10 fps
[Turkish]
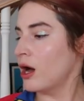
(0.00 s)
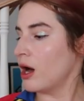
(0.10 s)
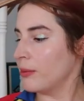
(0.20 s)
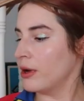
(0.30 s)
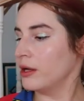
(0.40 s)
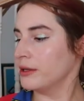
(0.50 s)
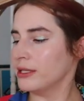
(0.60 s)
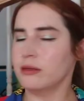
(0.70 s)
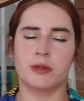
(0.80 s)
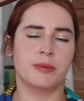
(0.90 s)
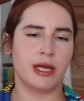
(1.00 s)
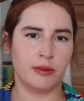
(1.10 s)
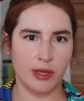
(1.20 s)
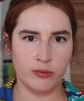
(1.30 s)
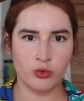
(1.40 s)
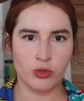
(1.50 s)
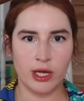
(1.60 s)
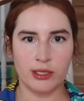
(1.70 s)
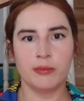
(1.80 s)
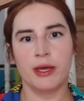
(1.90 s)
Ama dediğim gibi yani memnun
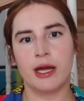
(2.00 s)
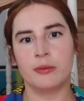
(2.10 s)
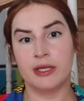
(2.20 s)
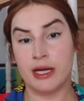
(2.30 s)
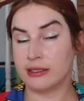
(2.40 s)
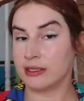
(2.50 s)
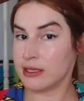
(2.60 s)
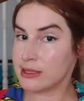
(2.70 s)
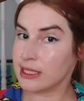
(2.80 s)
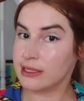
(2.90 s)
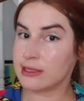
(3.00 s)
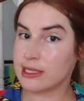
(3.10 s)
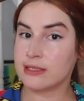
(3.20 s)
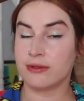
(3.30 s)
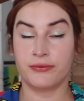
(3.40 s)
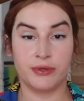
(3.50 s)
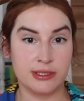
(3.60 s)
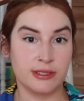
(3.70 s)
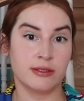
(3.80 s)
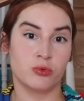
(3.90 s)
kaldım. Eğer bir yerde rast gelirseniz ve
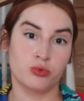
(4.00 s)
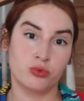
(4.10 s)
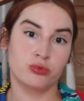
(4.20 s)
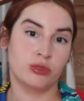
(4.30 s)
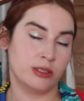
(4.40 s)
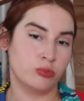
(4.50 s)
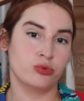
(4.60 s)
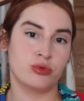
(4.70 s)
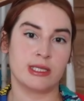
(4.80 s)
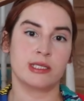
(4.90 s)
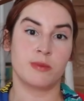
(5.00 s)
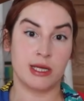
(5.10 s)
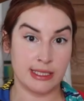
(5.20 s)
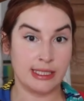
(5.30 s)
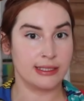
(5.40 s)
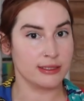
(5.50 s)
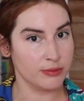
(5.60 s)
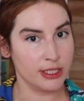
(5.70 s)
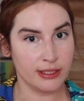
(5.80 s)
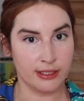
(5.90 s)
fiyatını da uygun hani bulursanız bazen
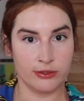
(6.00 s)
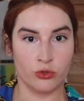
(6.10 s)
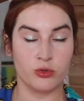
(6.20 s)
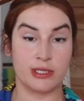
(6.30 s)
indirimlere giriyor.